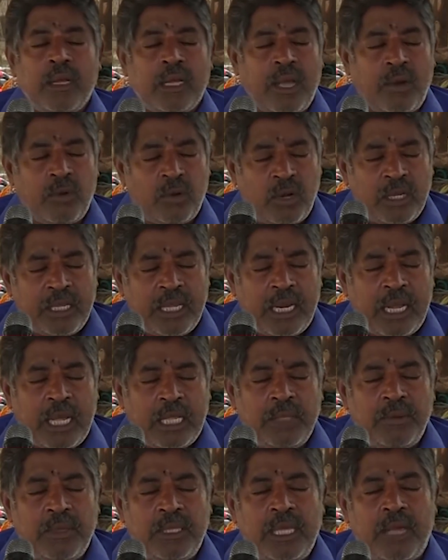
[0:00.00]
கௌரவ
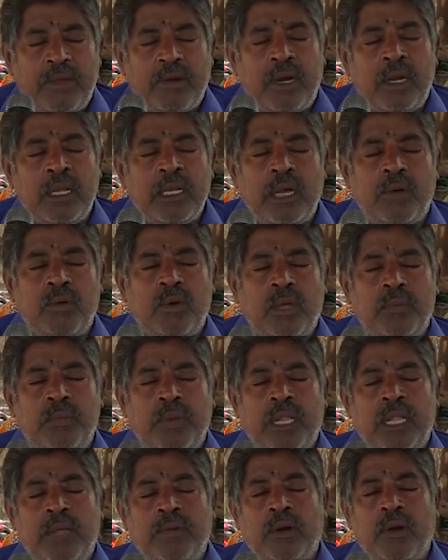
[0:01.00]
ஜனாதிபதி அவர்களும் கௌரவ
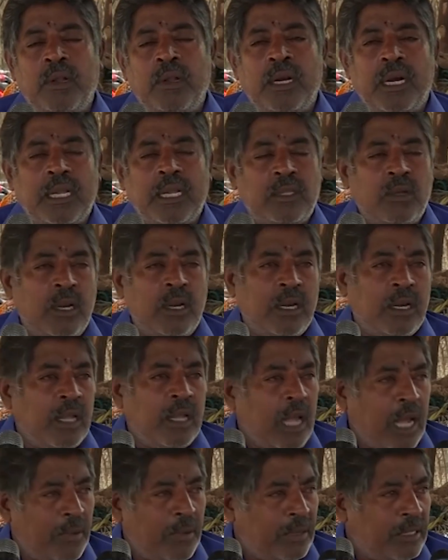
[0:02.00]
பிரதமர்களும் கடத்தொழில்
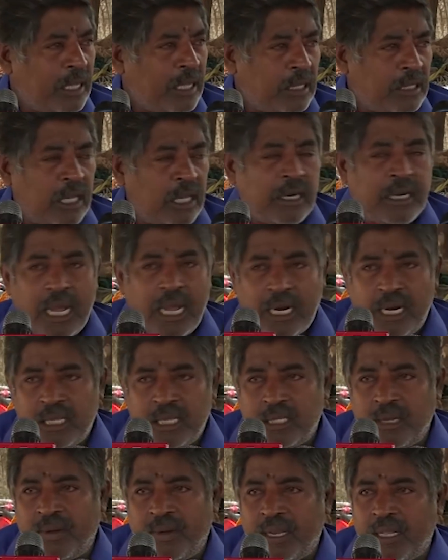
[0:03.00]
அமைச்சர் திரு
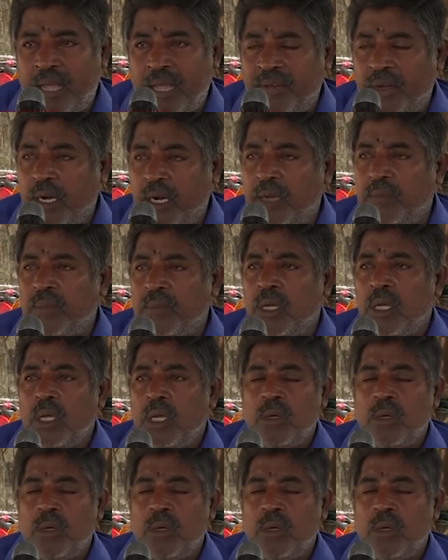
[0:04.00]
டக்ளஸ் ஆனந்த் அவர்களும்